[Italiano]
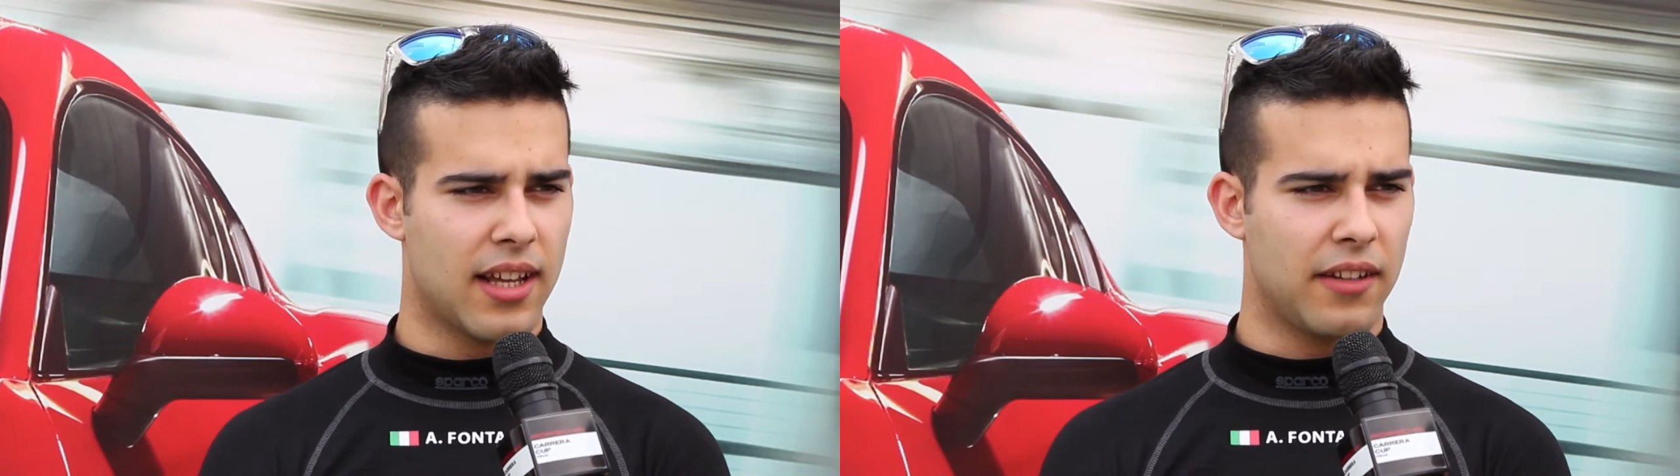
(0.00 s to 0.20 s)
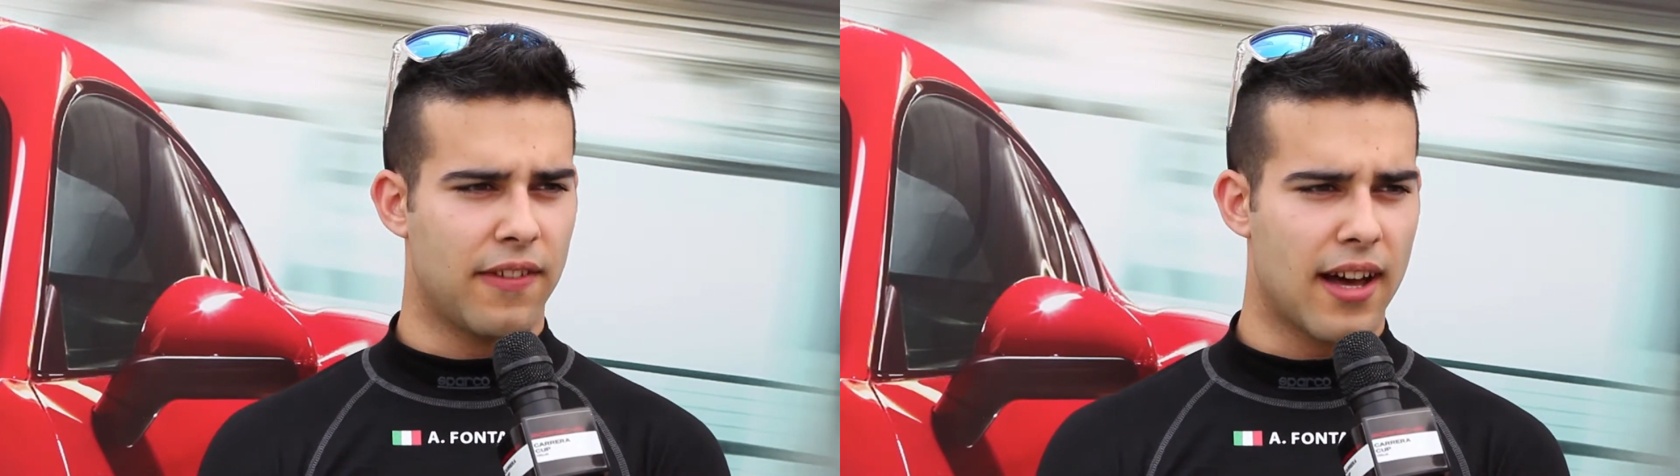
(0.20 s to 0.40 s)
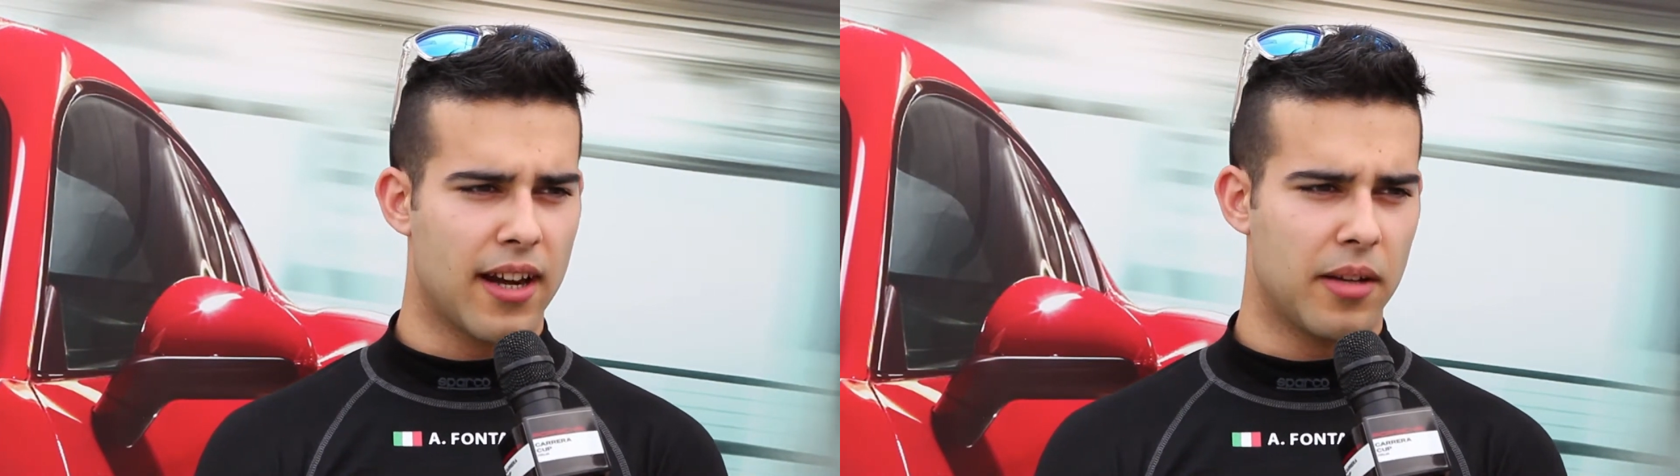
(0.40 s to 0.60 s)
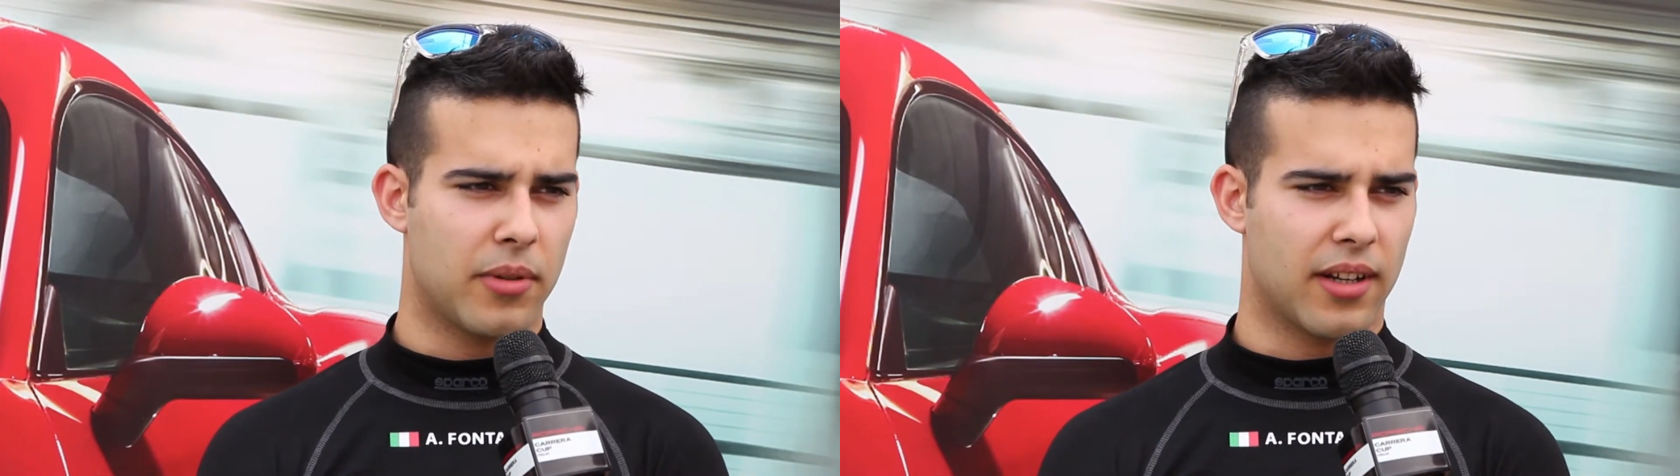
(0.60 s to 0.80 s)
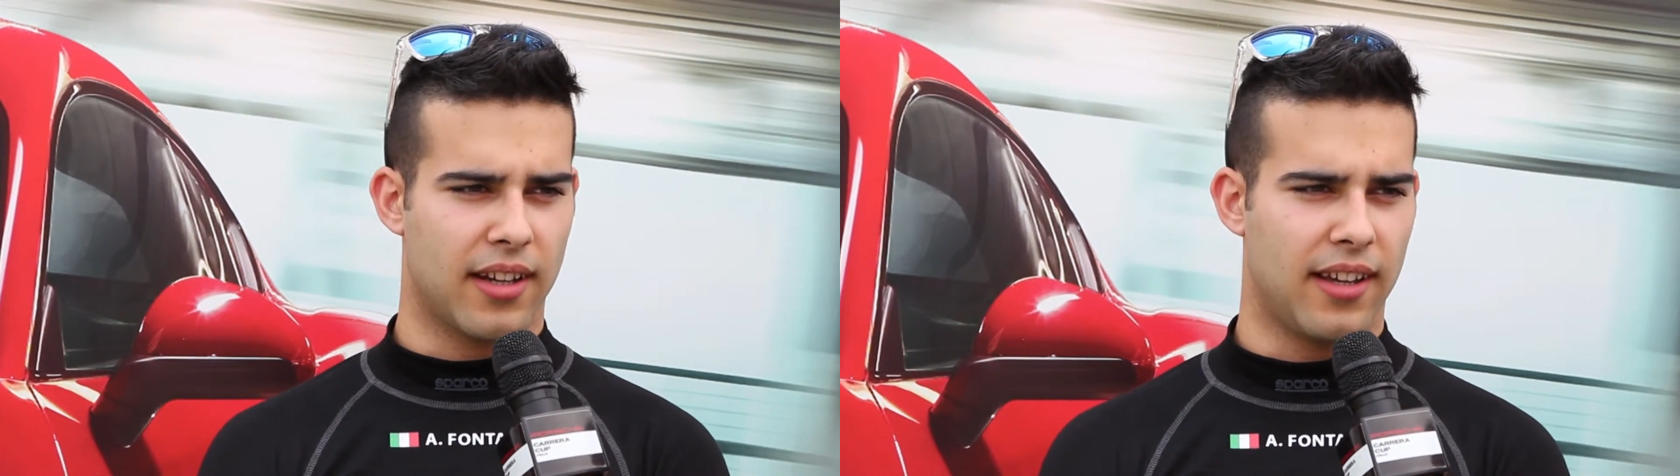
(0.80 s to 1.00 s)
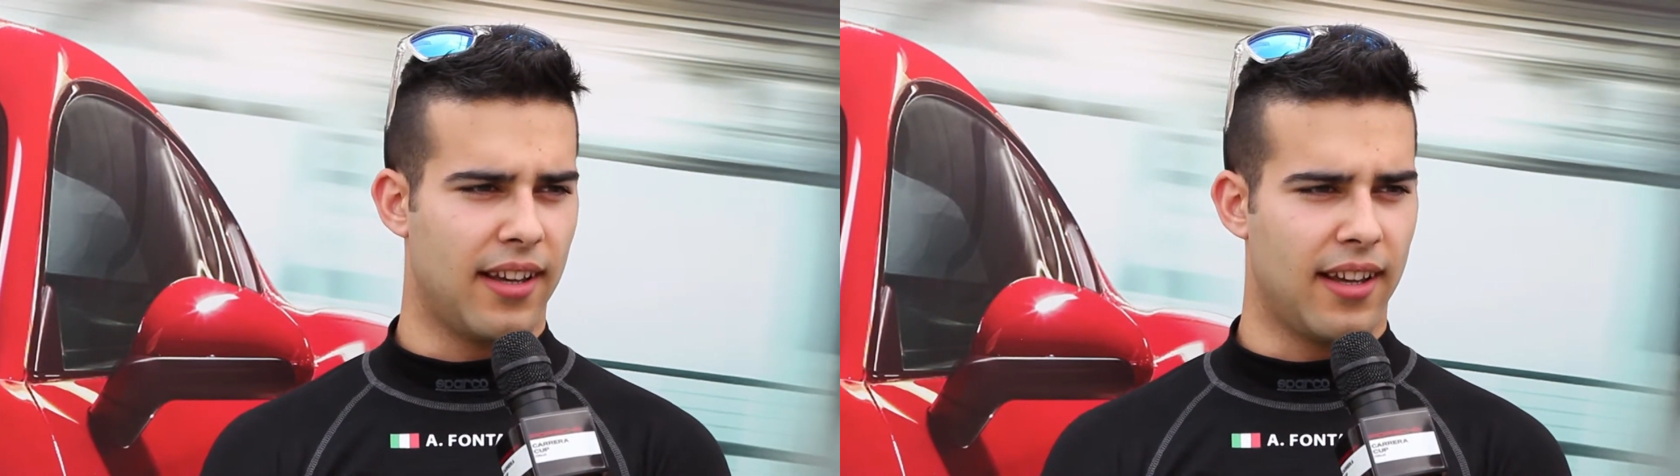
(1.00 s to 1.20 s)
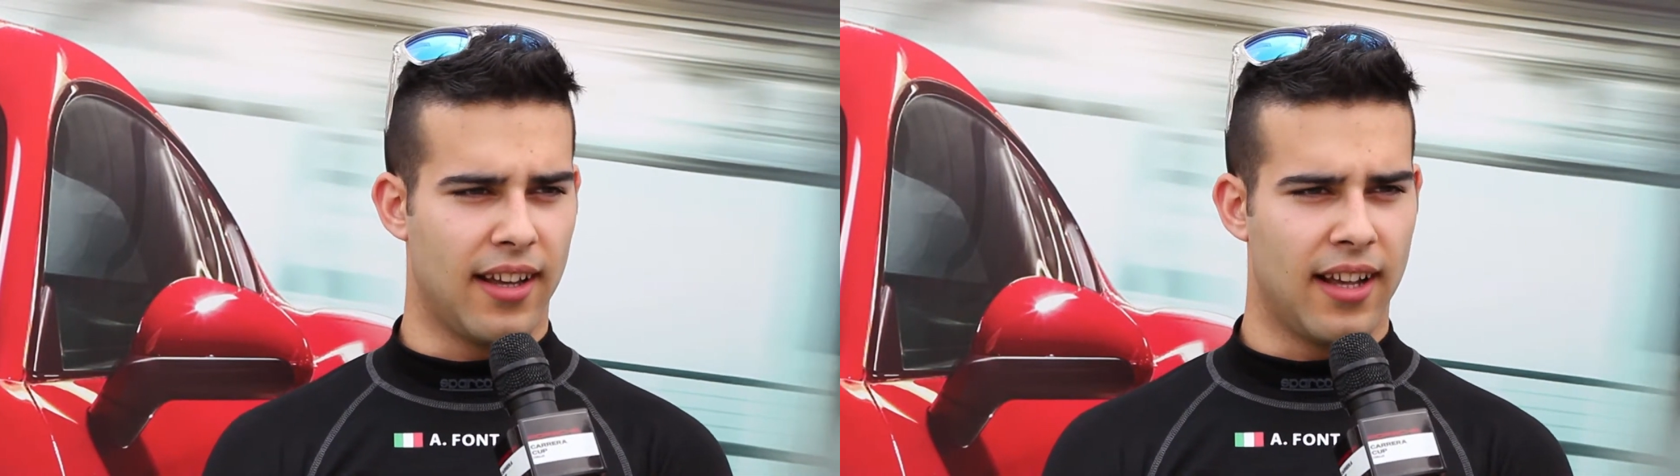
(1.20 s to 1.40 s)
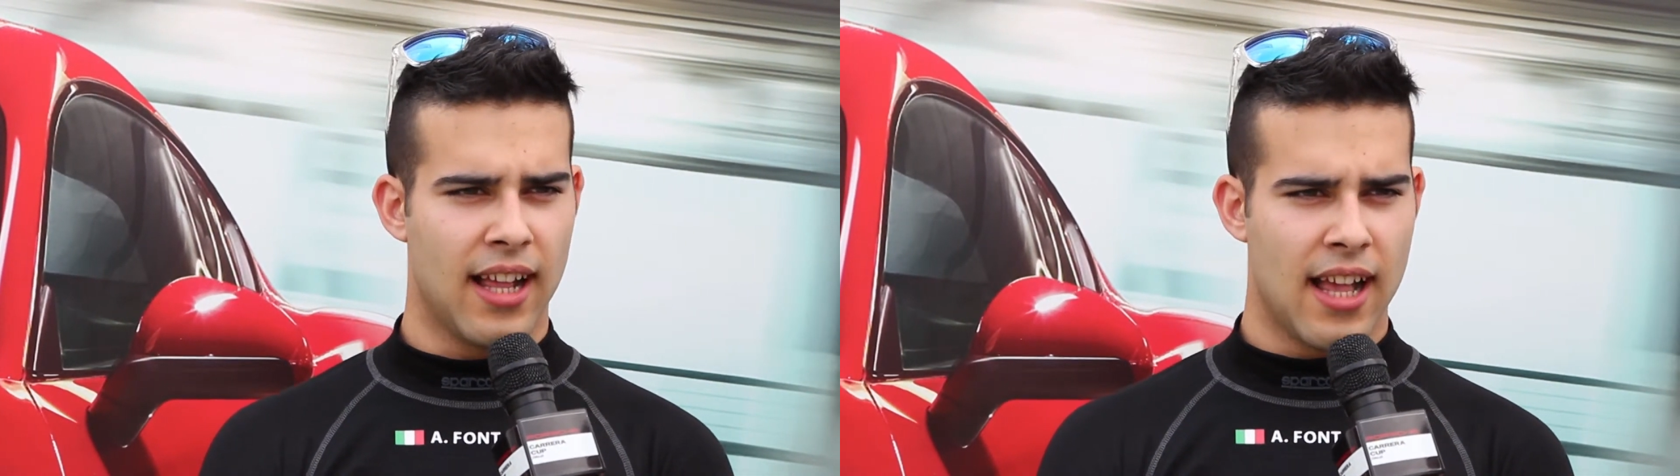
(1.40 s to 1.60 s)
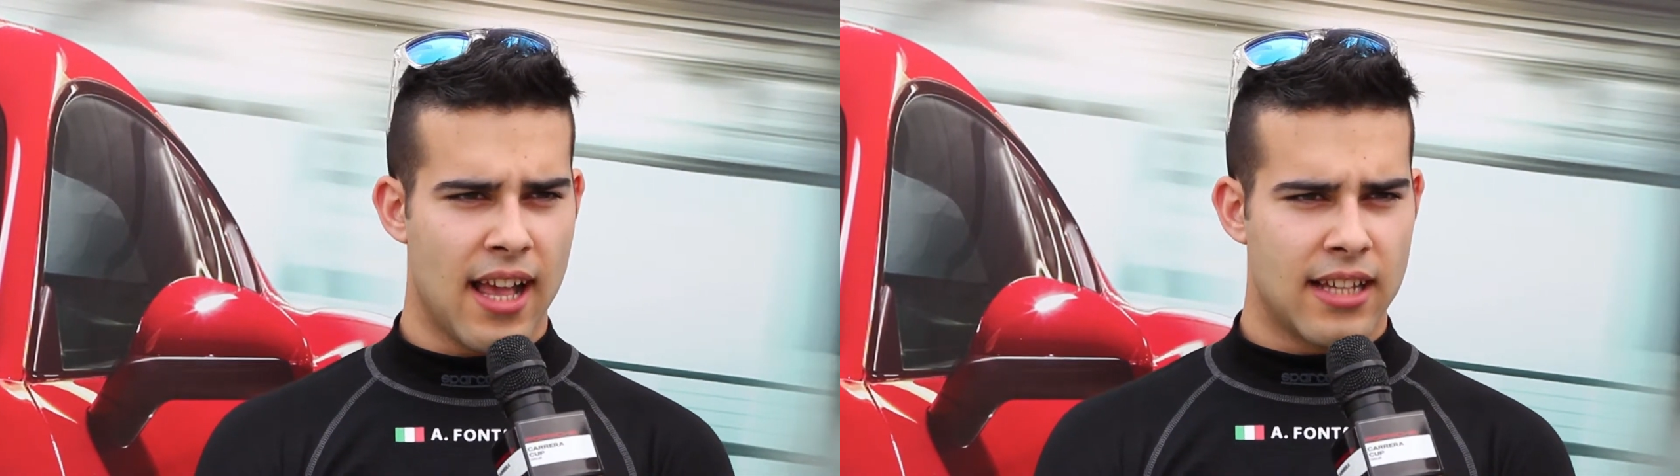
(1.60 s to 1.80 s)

da rifare perché è